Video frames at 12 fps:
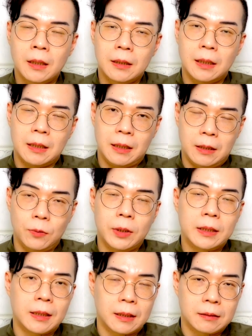那也因
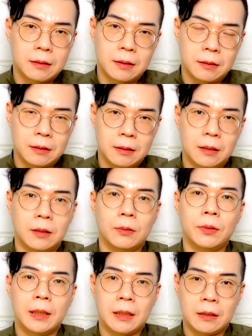为这样子呢，
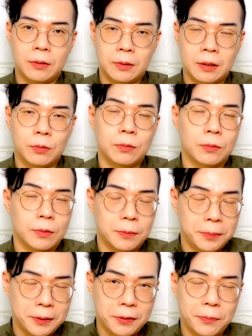会让有一些处女座
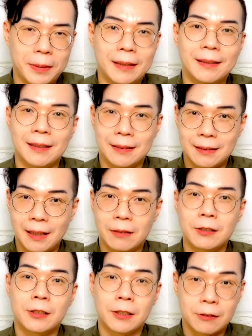的朋友们得
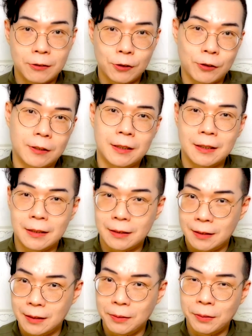到升职的一个
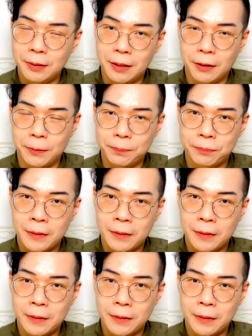机会哦。